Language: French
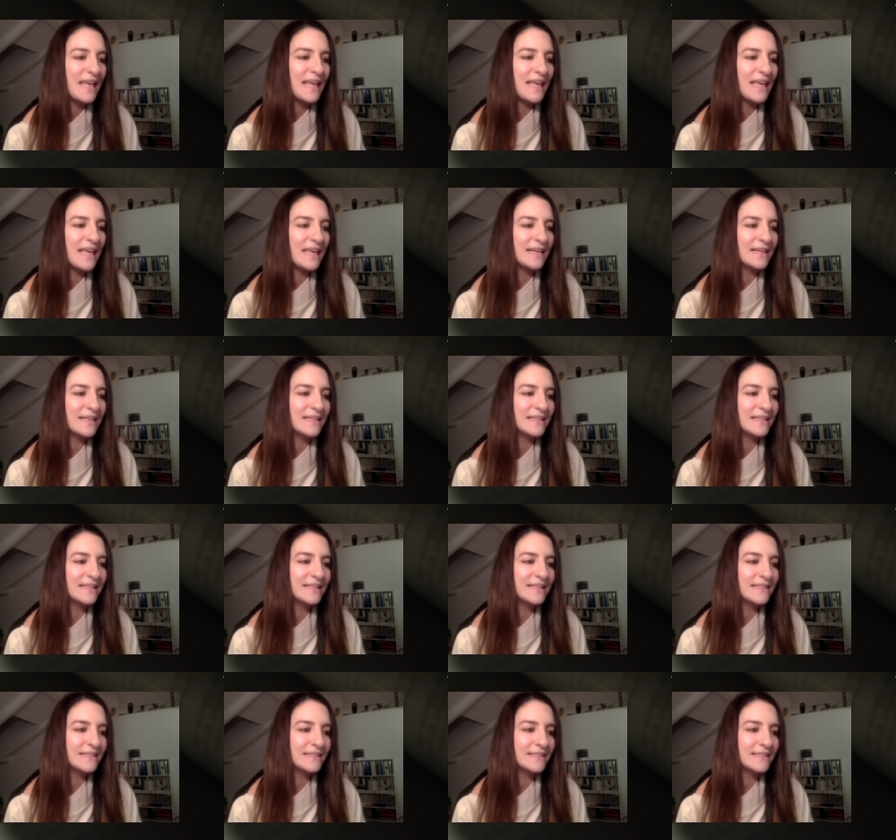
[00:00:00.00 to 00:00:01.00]
Et,
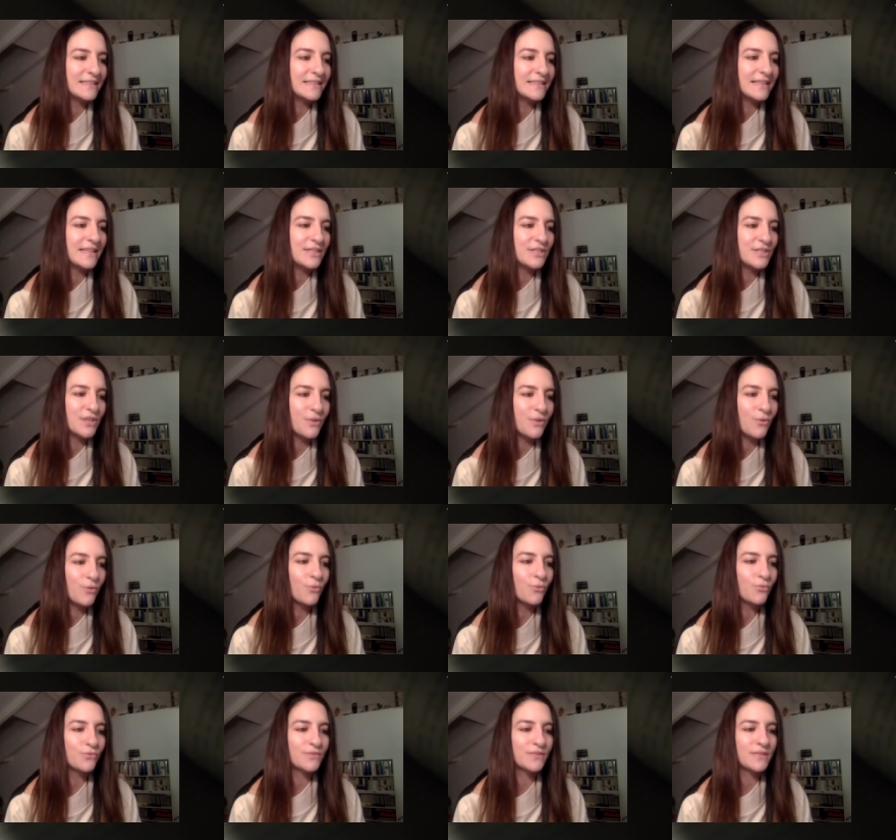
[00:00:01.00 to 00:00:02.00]
euh, j'ai
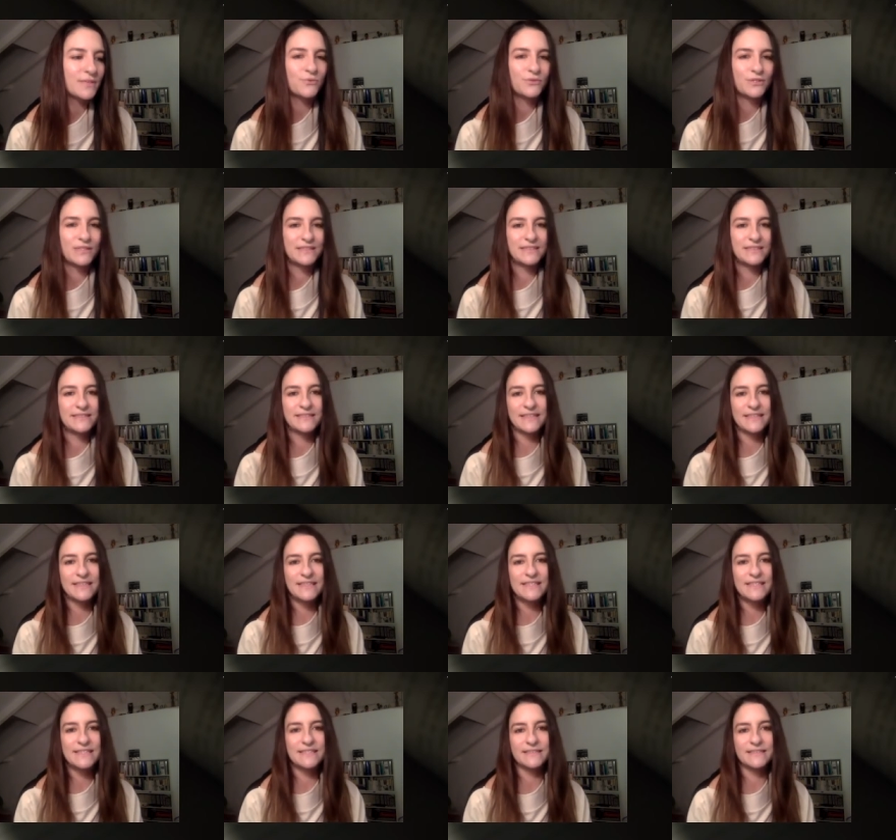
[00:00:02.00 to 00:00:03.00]
rencontré mon
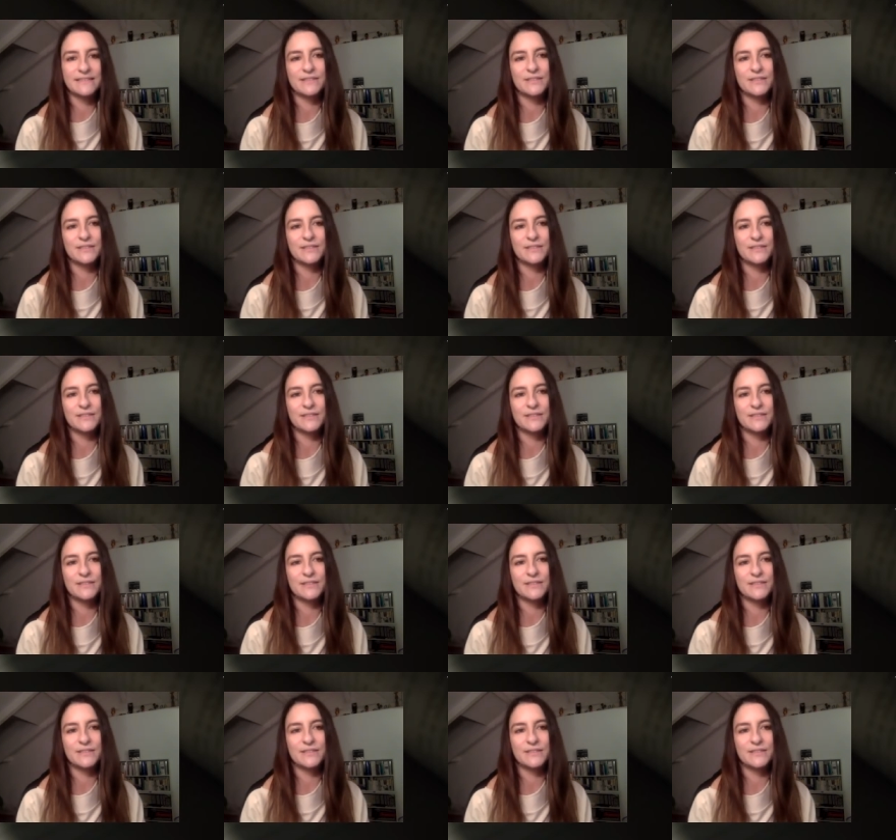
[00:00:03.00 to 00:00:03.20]
éditrice,